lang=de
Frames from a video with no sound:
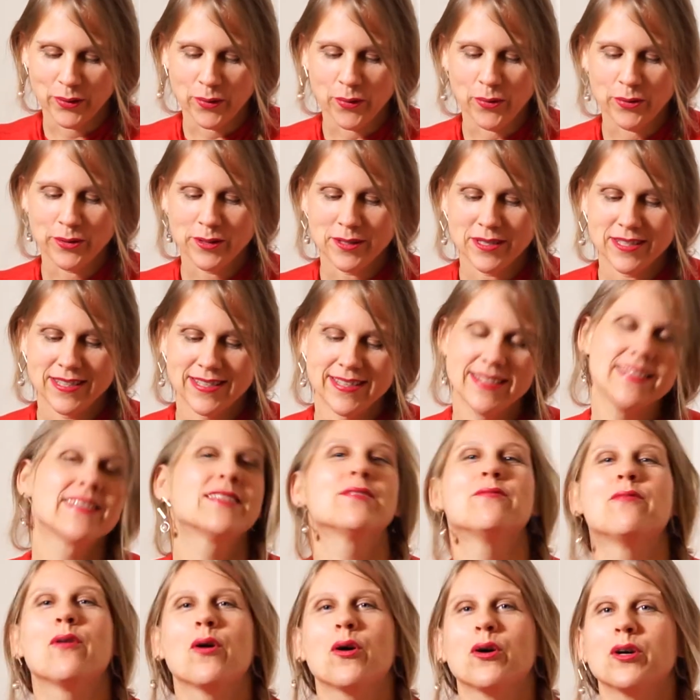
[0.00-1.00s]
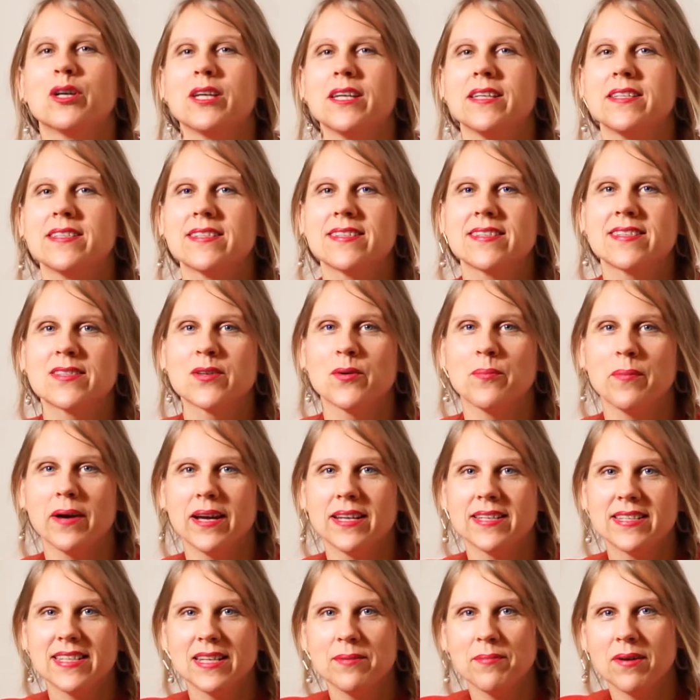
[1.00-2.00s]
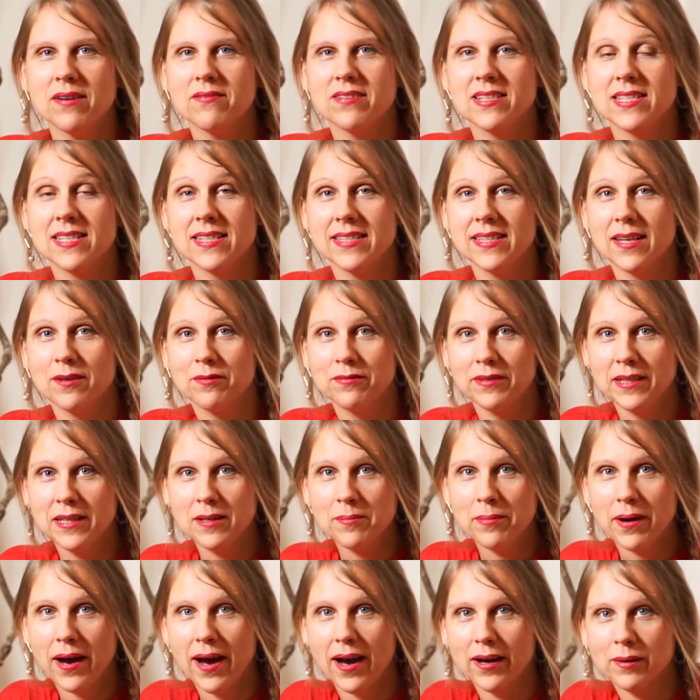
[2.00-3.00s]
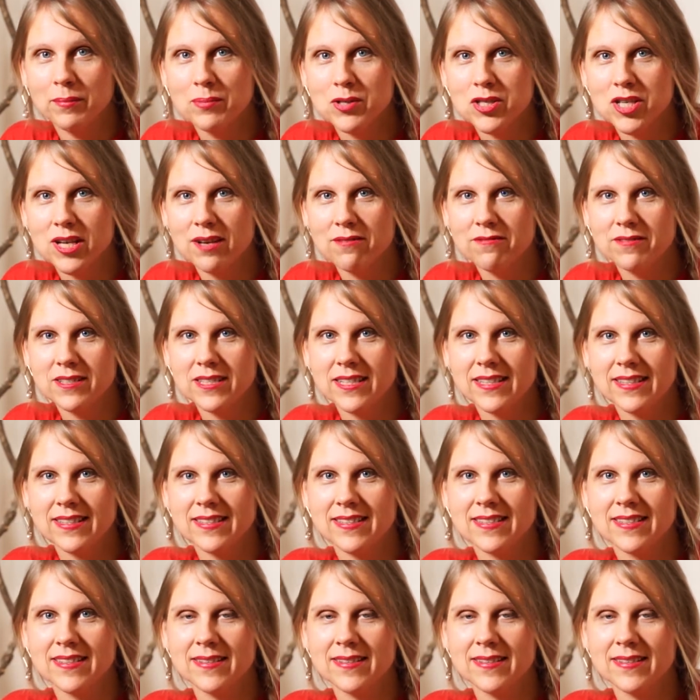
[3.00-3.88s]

Und diese Woche geht es um ein Thema, was sicher viele Paare beschäftigt.